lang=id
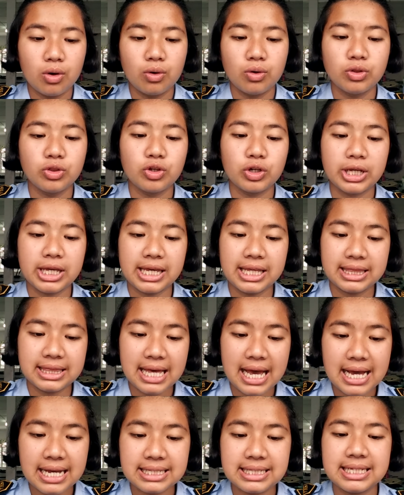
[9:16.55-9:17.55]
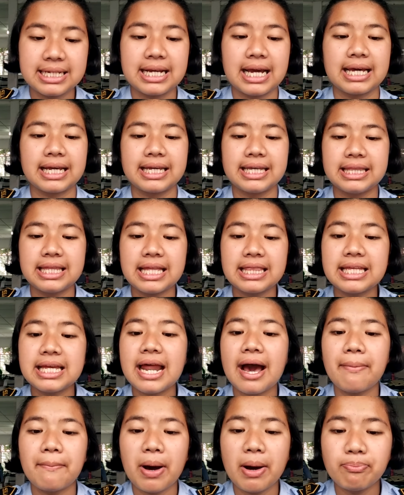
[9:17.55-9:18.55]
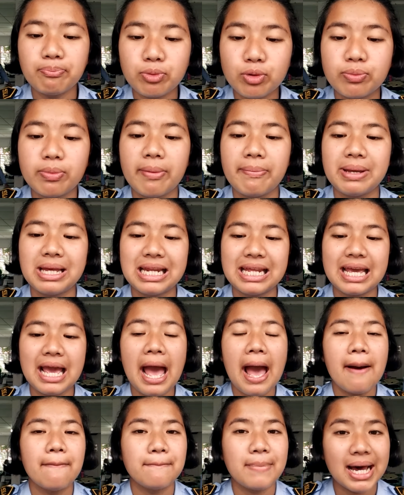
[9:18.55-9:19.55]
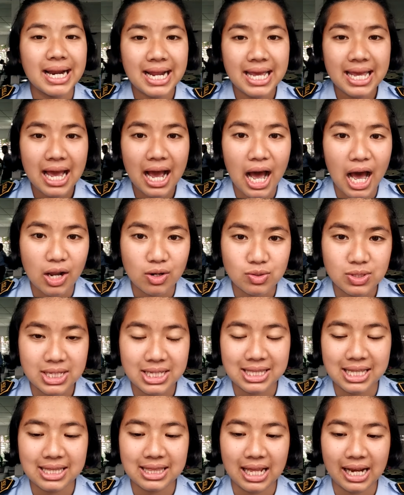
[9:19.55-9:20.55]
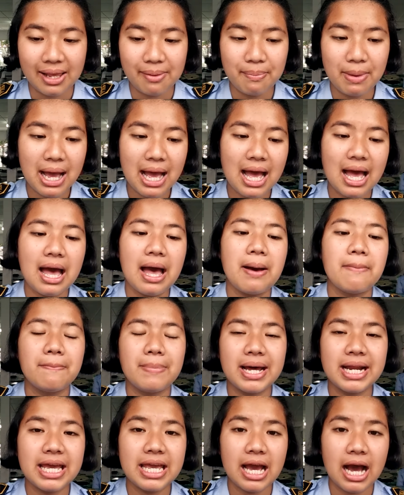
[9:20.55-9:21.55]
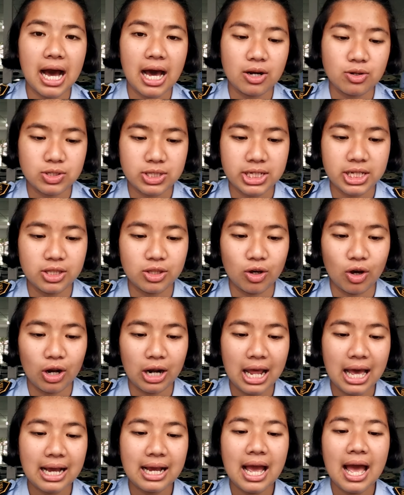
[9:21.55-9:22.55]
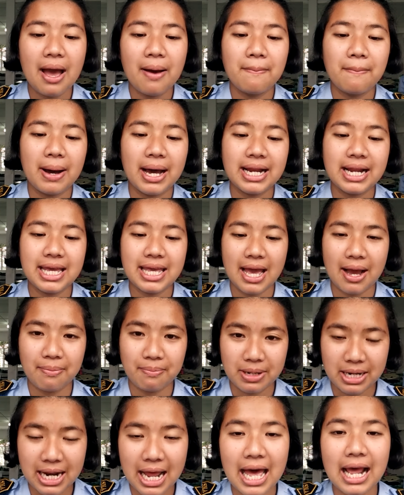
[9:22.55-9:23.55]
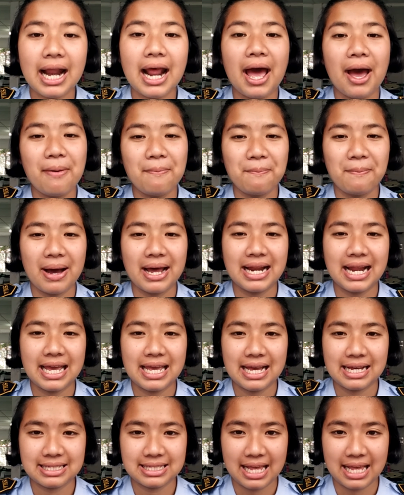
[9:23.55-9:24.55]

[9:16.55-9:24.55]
untuk kita jika kita tidak mampu memilih mana yang harus kita terima, mana yang harus ditolak, mana yang benar, mana yang